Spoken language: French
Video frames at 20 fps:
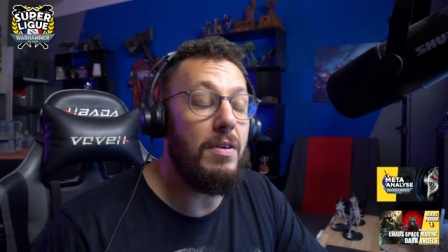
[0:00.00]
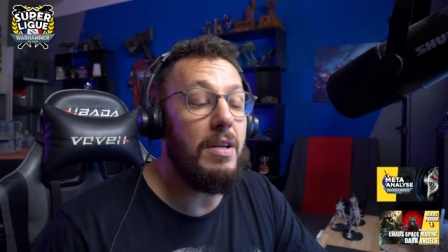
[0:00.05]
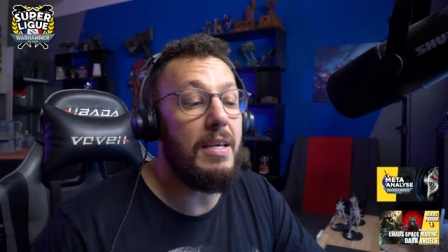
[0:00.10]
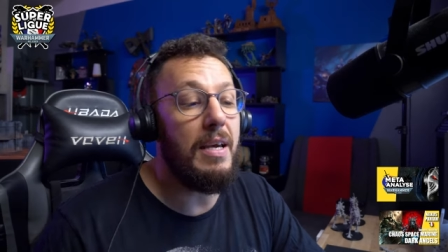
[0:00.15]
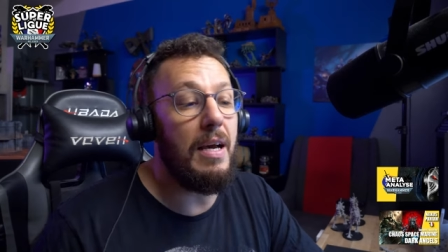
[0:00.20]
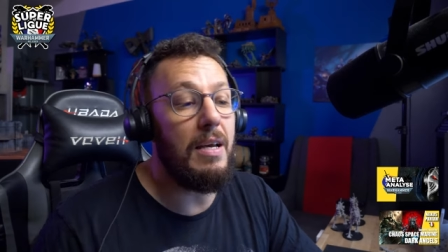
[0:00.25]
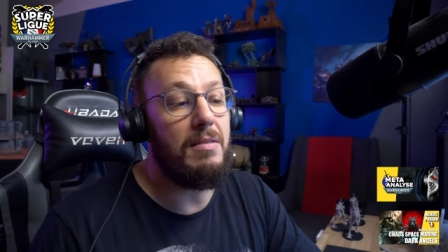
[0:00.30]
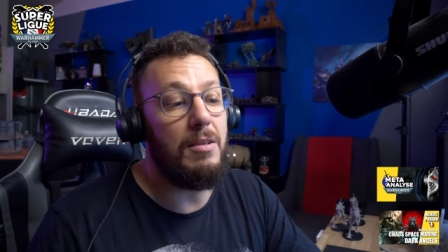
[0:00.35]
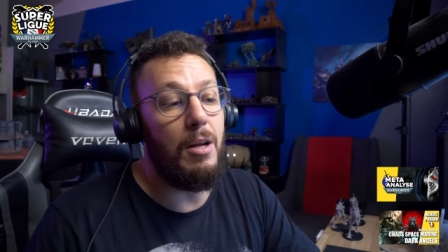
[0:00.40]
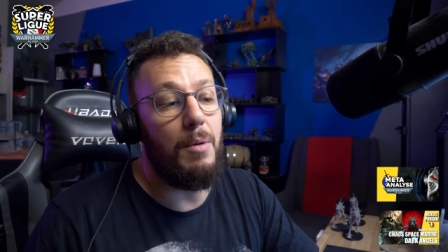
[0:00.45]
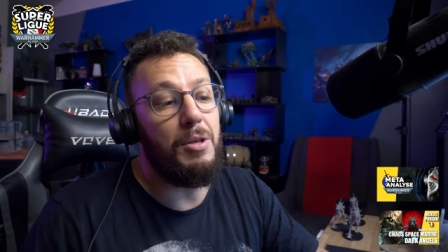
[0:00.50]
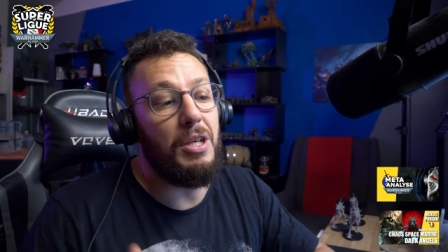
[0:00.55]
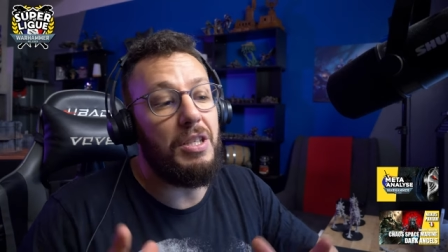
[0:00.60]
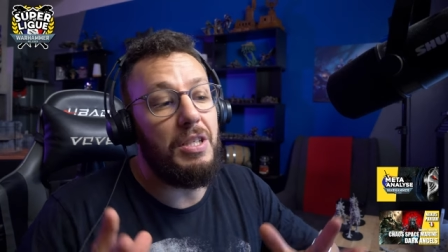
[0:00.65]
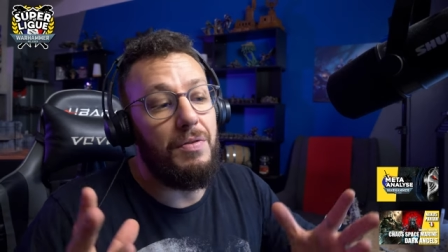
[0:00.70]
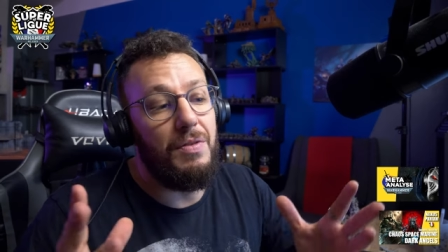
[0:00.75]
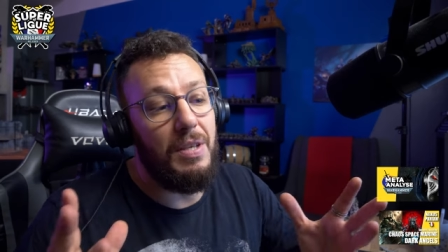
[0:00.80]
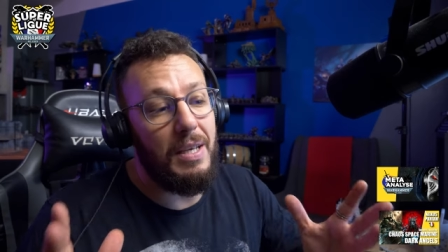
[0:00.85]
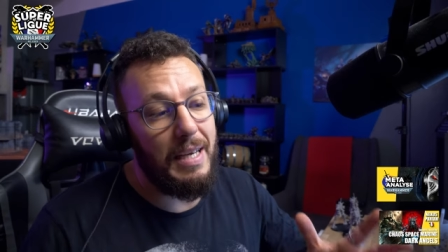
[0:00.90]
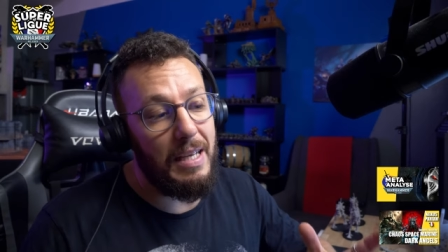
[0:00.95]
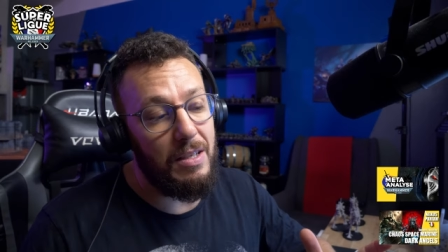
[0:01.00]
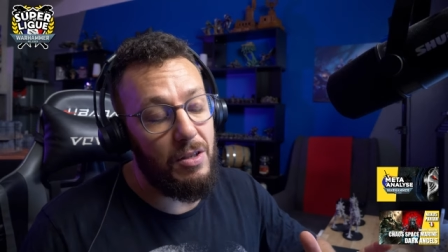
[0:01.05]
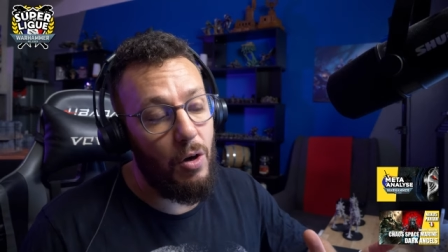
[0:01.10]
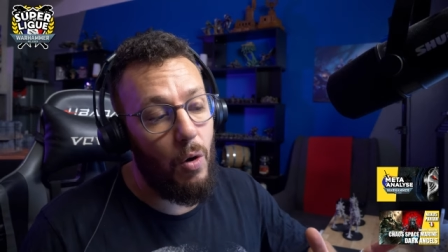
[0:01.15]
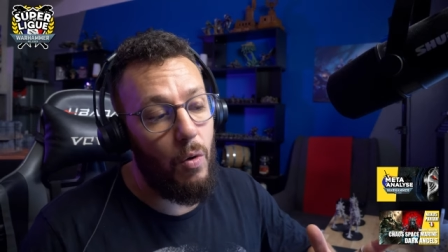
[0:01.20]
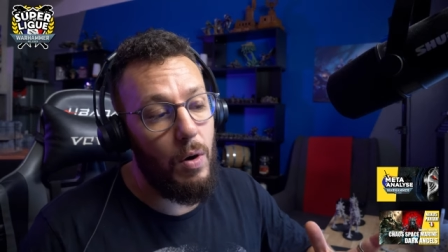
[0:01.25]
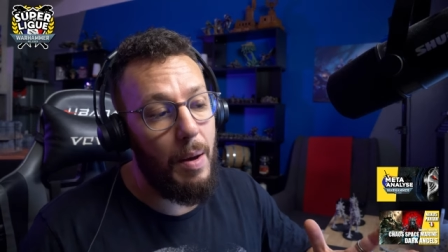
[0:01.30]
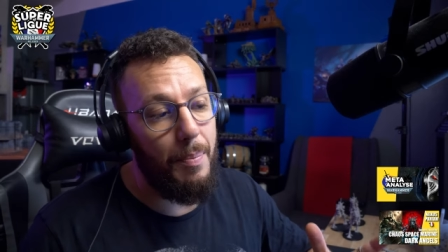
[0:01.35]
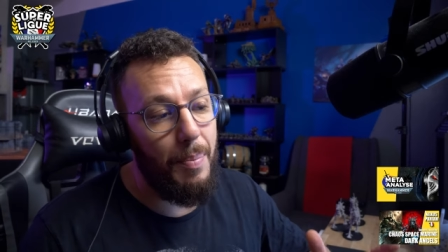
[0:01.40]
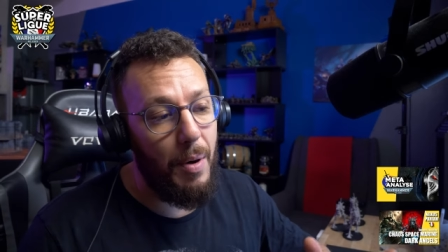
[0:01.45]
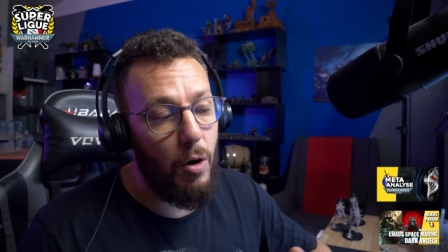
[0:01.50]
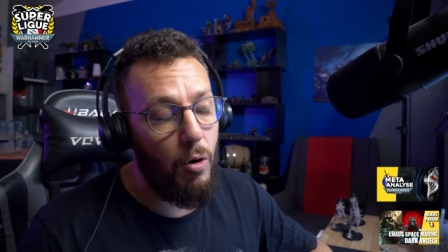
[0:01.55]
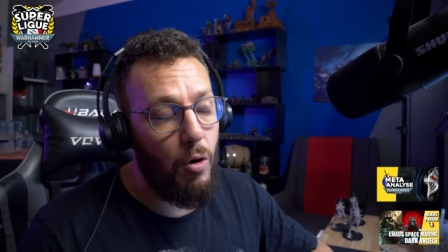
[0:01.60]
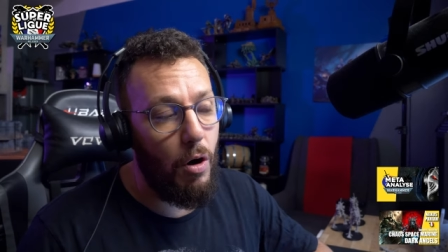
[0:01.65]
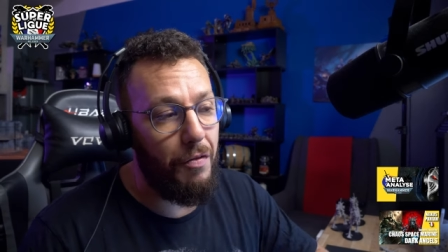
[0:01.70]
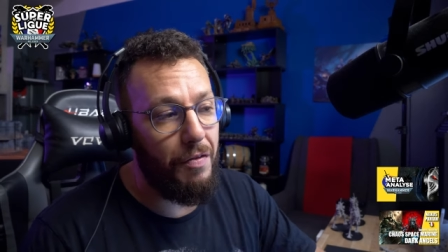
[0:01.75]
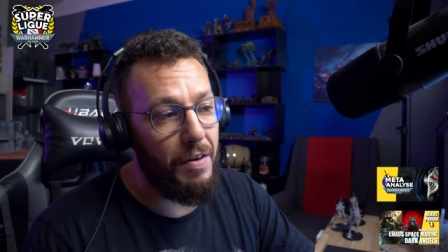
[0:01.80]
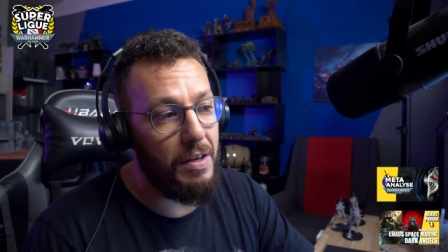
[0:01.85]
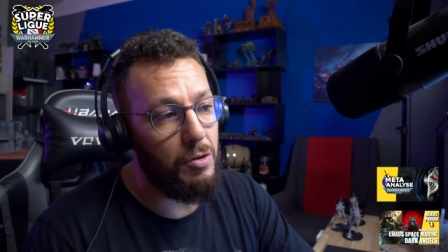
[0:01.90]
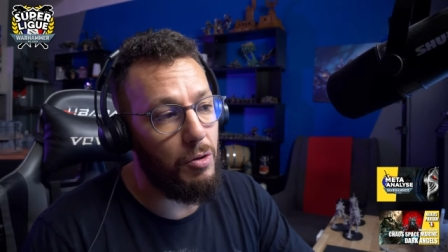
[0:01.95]
Les gars, c'est l'objectif, c'est 400. On l'a pas
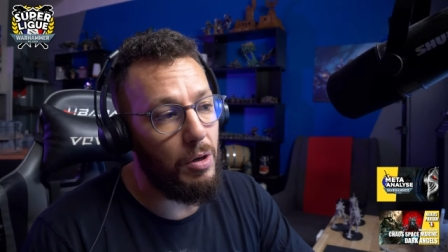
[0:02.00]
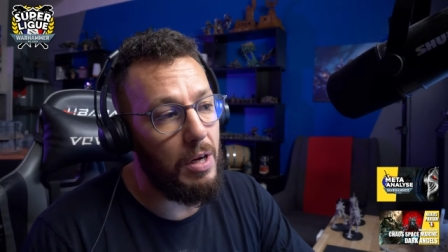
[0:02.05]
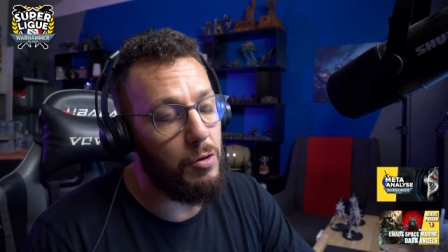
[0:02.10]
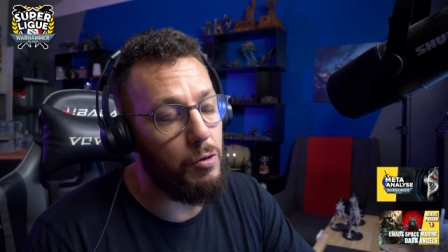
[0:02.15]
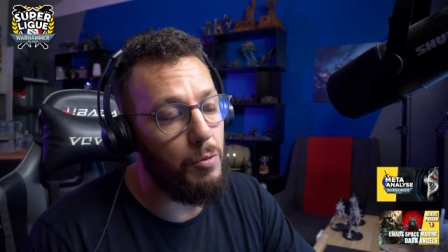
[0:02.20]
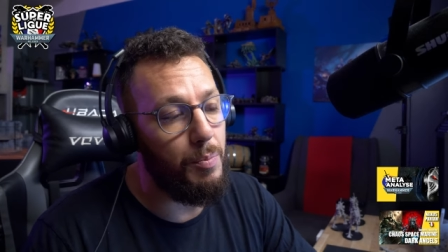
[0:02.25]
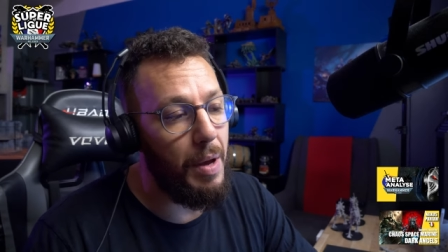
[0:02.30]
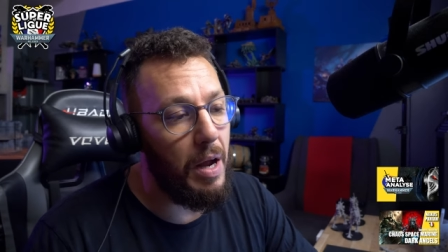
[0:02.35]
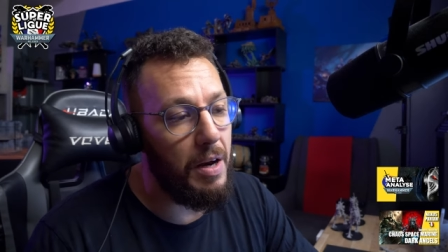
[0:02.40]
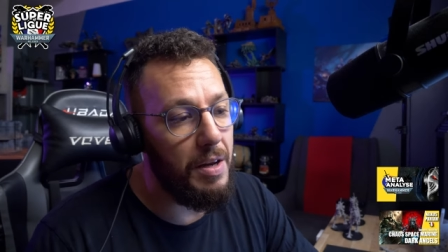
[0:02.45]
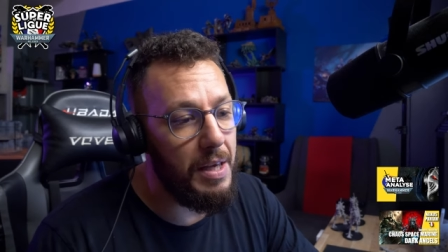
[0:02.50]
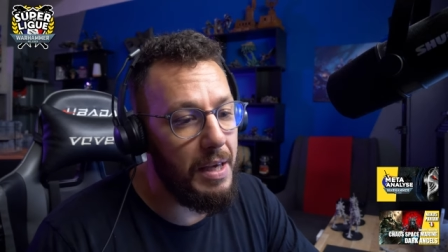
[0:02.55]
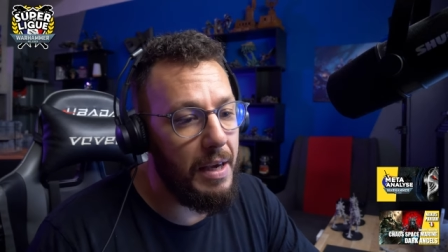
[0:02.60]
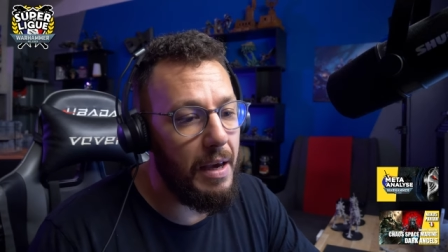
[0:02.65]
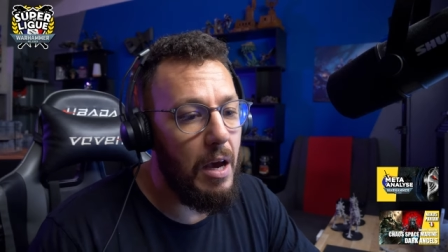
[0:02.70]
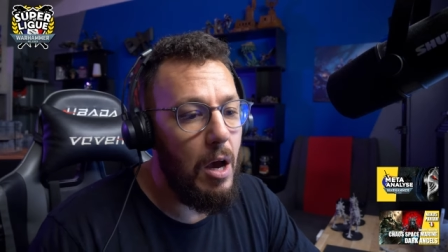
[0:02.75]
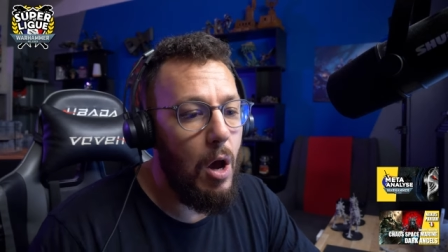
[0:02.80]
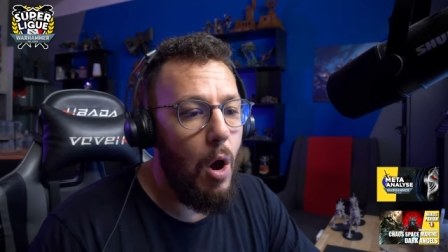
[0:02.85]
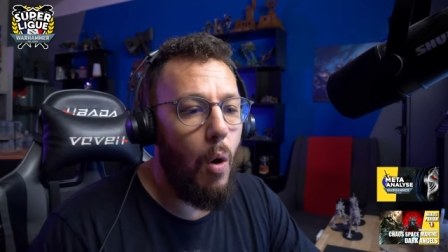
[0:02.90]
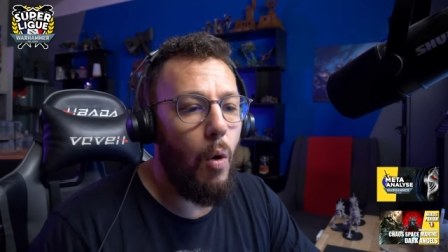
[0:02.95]
encore fait sur la Super League.